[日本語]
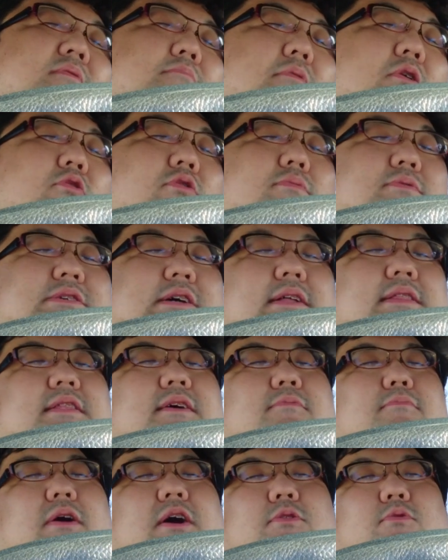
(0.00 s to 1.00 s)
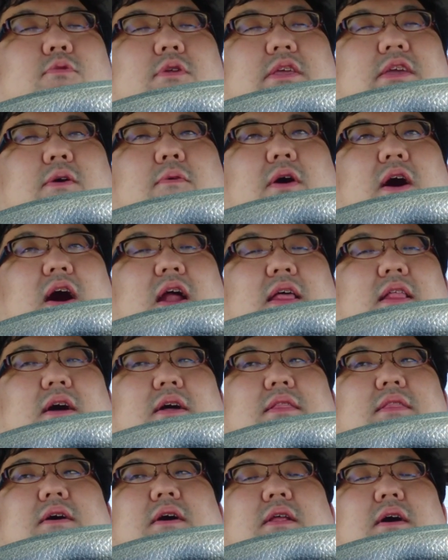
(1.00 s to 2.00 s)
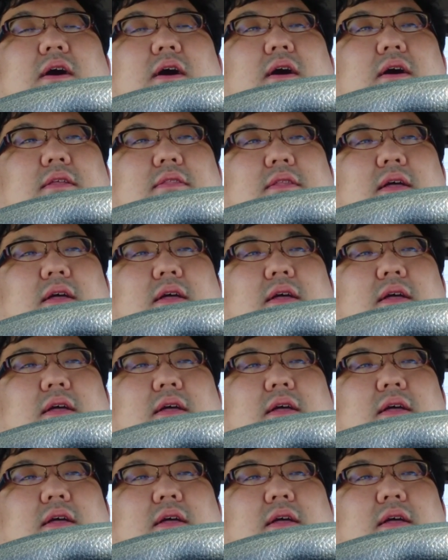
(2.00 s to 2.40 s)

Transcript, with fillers: まあ俺も3年前の俺にはわからなかったから